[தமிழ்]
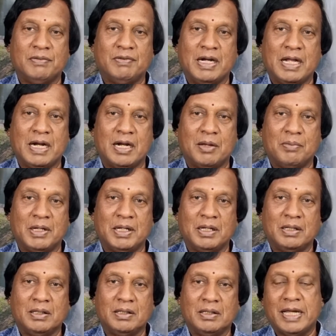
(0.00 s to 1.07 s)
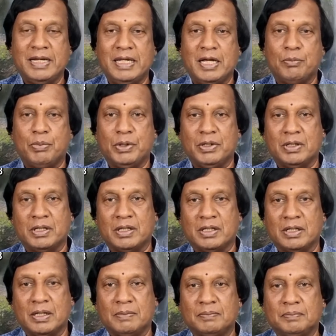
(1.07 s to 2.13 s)
சேர்ந்து விளையாடாம தனியாக
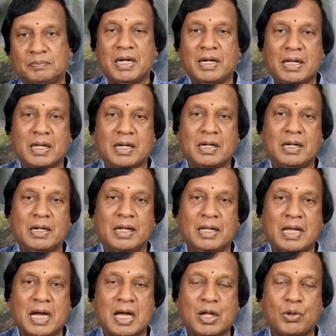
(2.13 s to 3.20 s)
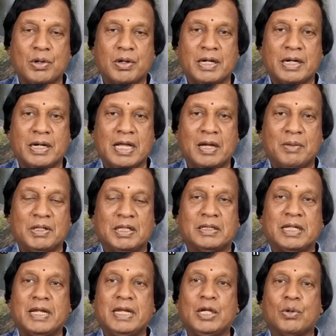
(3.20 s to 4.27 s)
போயிருக்கிறதா பல நேரங்களில் யாரோட இணையாம
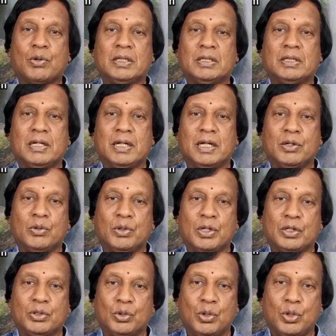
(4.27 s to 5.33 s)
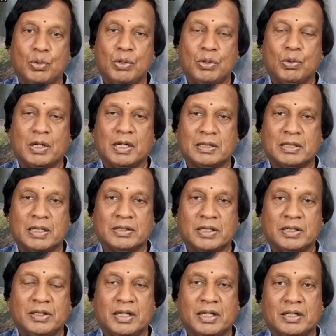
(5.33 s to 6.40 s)
தனியாக உட்காந்துக்கிட்டு எங்கோ ஏதோ ஒரு உலகத்தில்
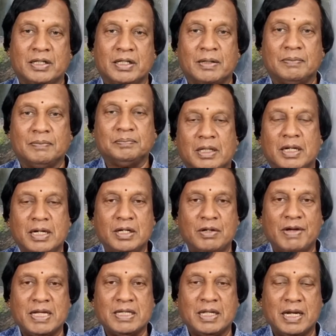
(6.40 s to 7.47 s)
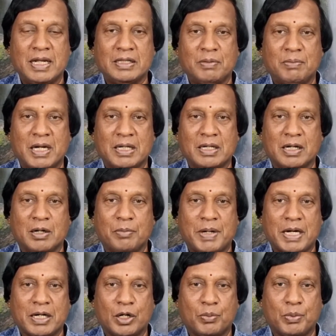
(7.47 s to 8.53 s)
செஞ்சிருக்குதா இந்த ரெண்டு வயசுலேயே இந்த மாற்றங்களை
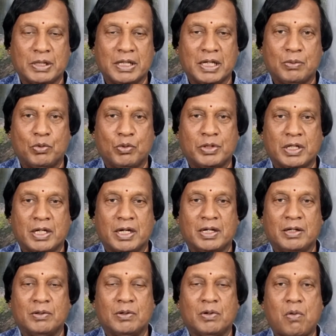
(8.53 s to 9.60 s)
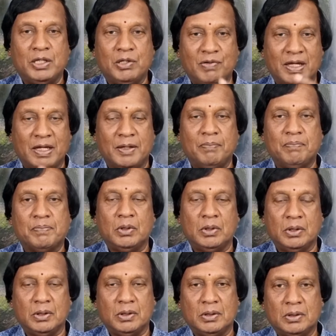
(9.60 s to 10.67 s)
பாக்குற போதே நம்ம உஷாராயிடணும் இதுவே
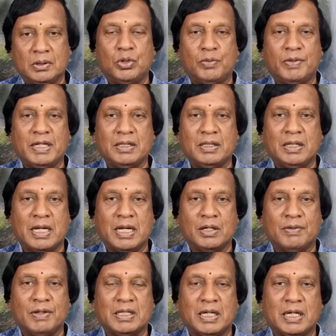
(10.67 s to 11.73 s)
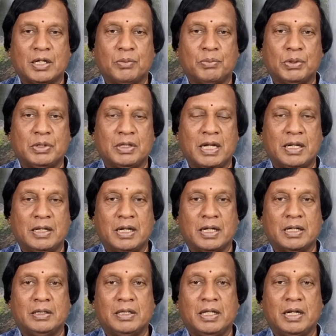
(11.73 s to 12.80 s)
ஒரு மூன்று வயது நான்கு வயது ஆகிற போது
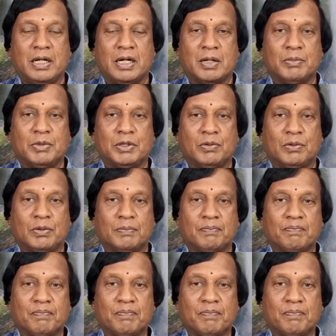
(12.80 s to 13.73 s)
நன்றாக தெரிய ஆரம்பித்துவிடும்